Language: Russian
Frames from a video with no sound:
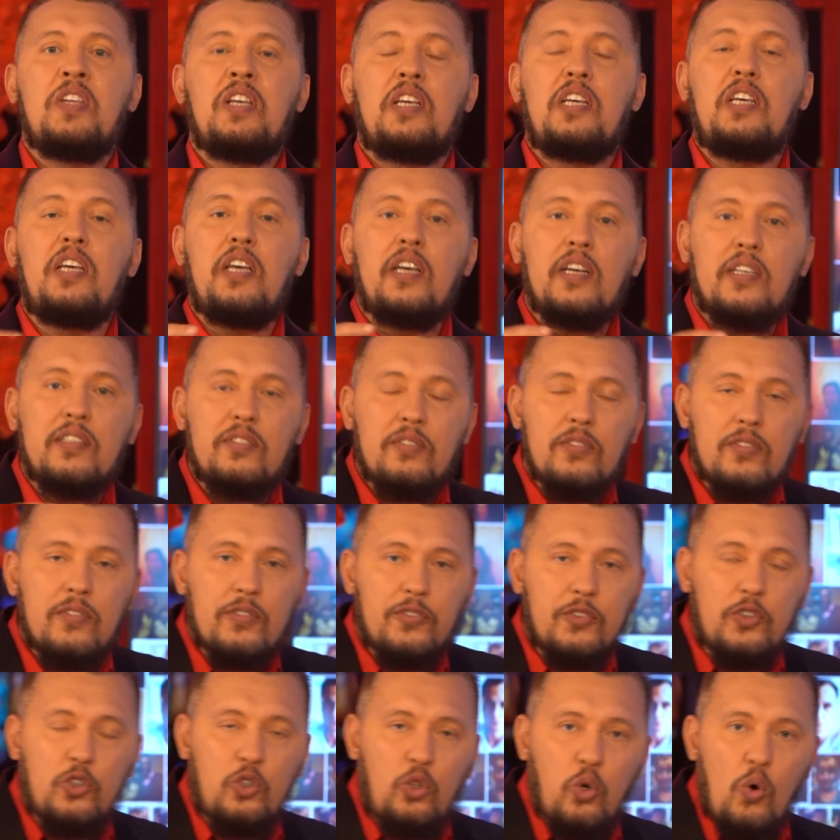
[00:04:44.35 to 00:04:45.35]
и
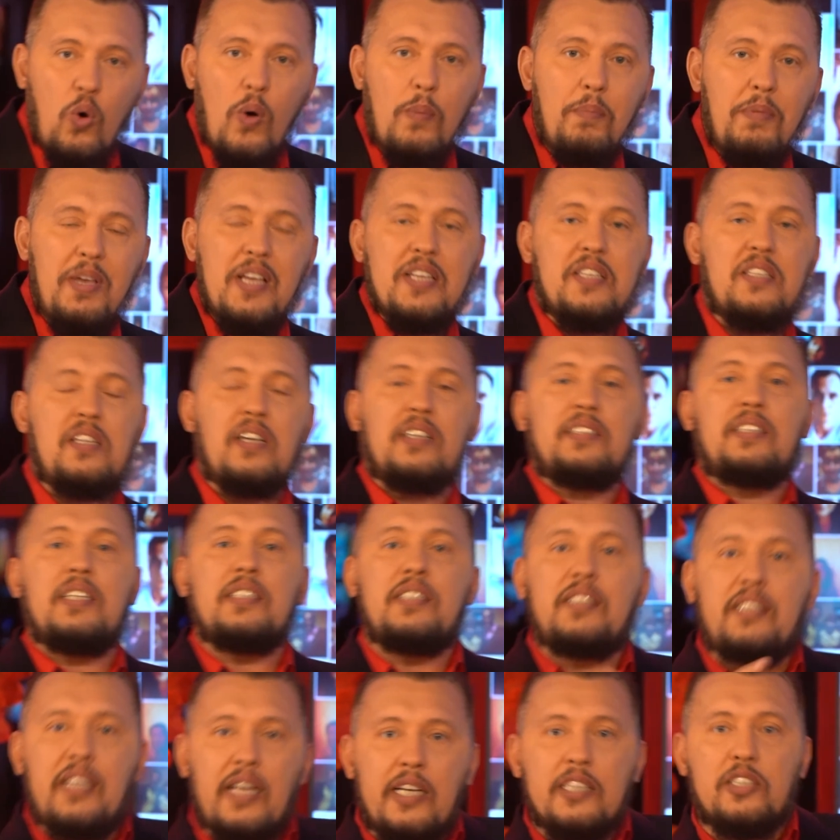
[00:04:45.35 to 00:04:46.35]
в то место, где
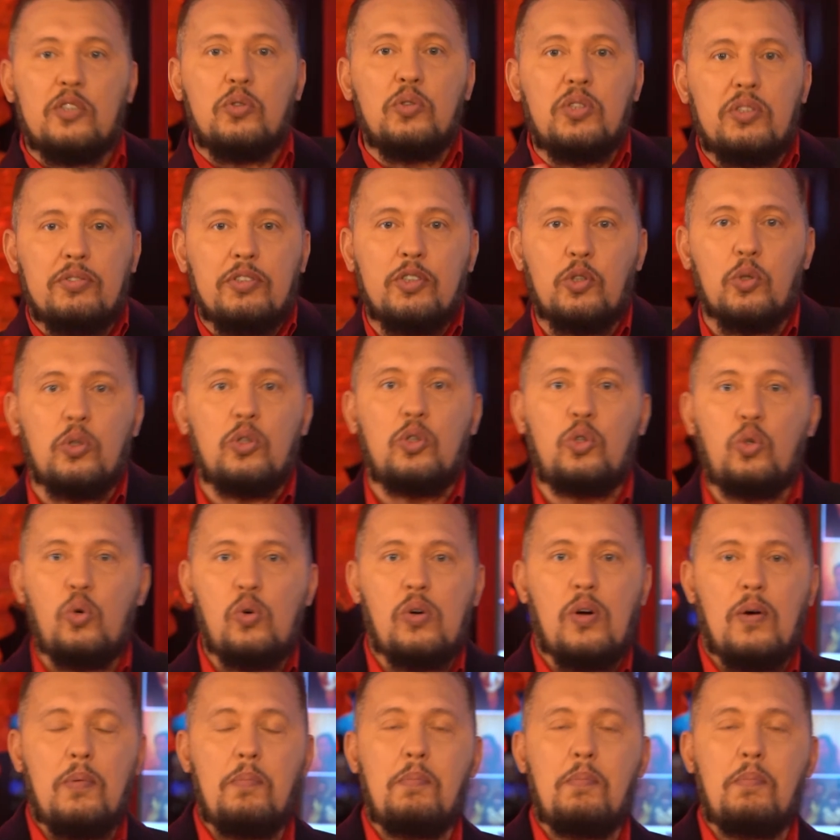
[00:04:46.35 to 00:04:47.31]
действует Святой Дух,